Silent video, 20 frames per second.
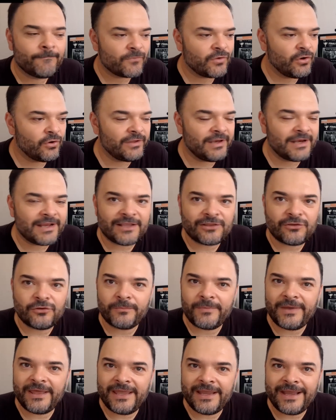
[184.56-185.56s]
o del que tú
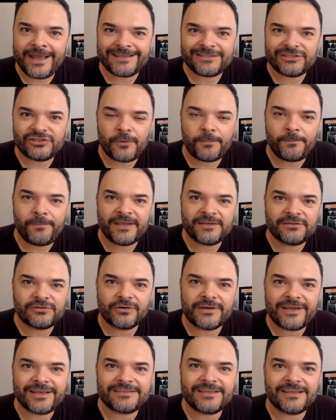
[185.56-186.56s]
me digas, yo
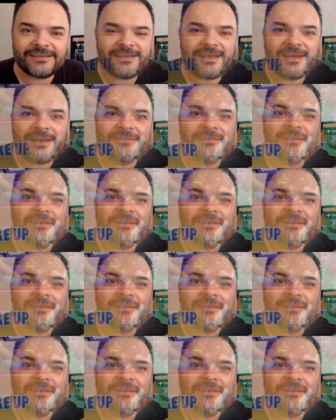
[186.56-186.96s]
pienso que esta serie es